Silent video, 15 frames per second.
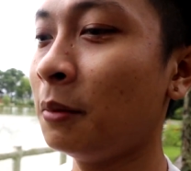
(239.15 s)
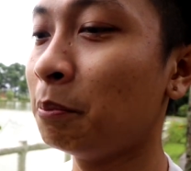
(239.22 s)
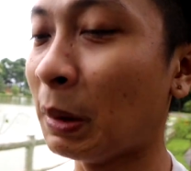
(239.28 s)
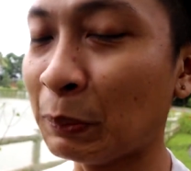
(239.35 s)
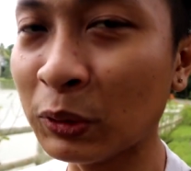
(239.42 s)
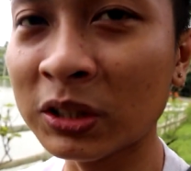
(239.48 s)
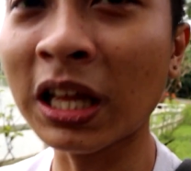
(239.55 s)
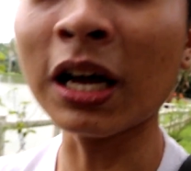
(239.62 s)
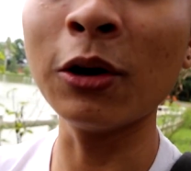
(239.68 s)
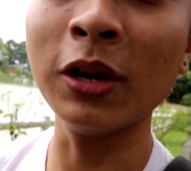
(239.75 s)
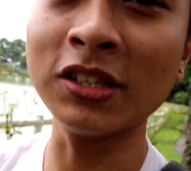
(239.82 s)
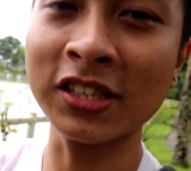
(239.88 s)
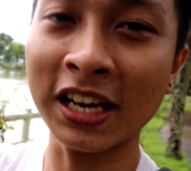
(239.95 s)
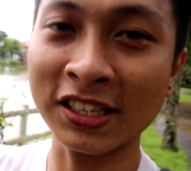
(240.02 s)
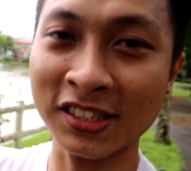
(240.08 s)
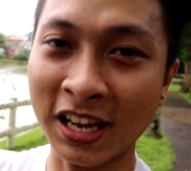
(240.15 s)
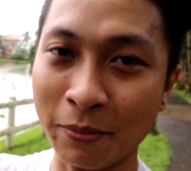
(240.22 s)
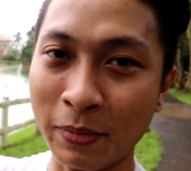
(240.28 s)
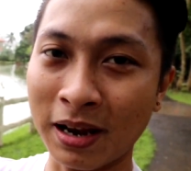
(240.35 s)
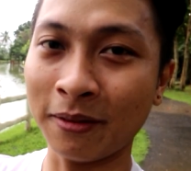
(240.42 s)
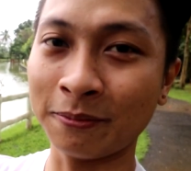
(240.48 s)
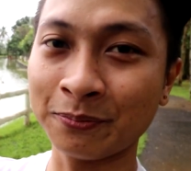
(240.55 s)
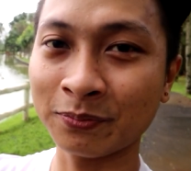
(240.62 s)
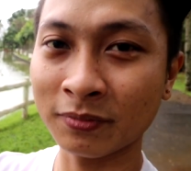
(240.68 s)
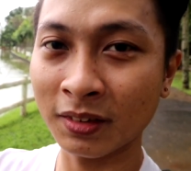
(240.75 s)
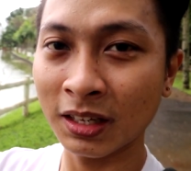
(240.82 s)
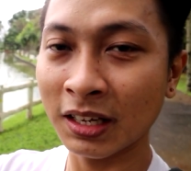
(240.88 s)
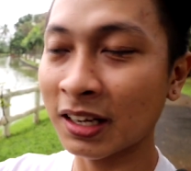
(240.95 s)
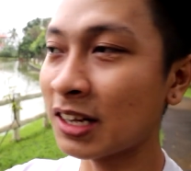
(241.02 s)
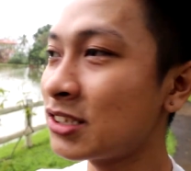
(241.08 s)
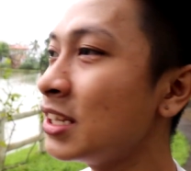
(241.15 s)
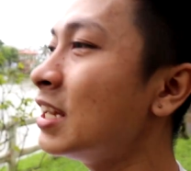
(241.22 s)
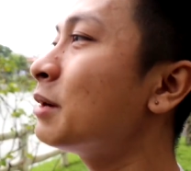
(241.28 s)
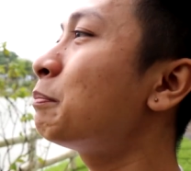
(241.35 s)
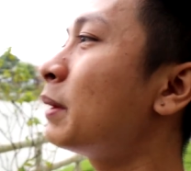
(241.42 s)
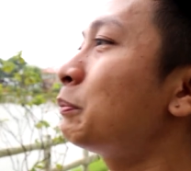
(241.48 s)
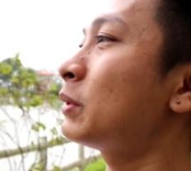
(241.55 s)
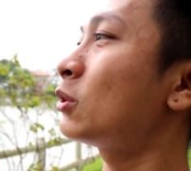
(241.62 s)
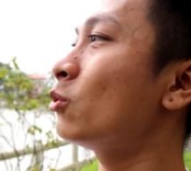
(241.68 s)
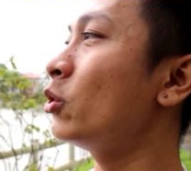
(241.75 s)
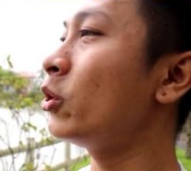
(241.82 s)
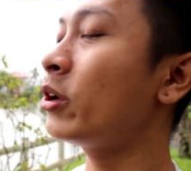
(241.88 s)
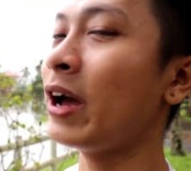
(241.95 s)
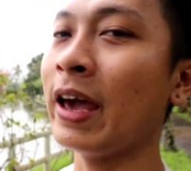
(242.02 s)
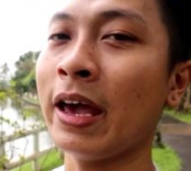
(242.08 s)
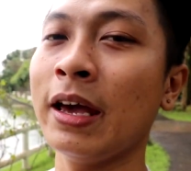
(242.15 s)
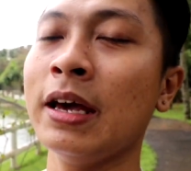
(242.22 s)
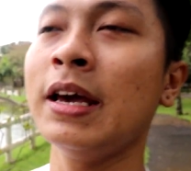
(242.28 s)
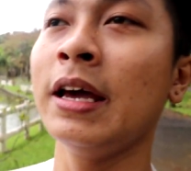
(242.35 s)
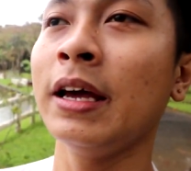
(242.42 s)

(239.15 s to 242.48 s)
papunta ka ulit sa next level. Kasi nagpapatuloy ka eh.